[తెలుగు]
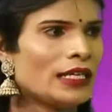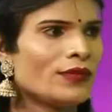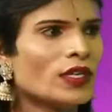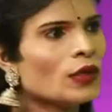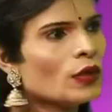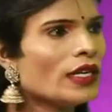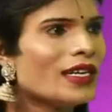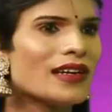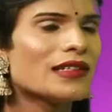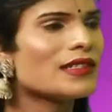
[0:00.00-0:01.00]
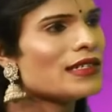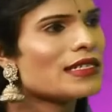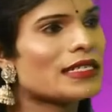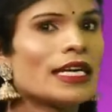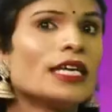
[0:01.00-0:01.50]
టీం వరకు ఉండి
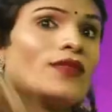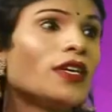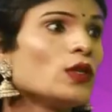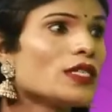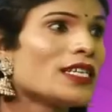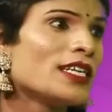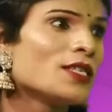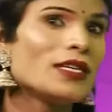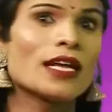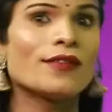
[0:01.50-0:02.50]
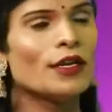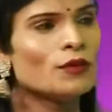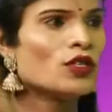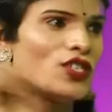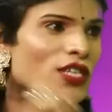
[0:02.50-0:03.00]
రిహార్సల్స్ చేయడం వేరు స్టేజ్ మీద అందరి
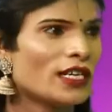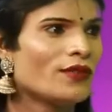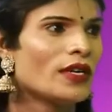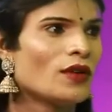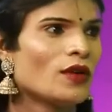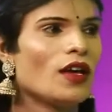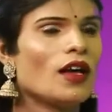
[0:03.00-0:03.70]
ముందు చేయడం వేరు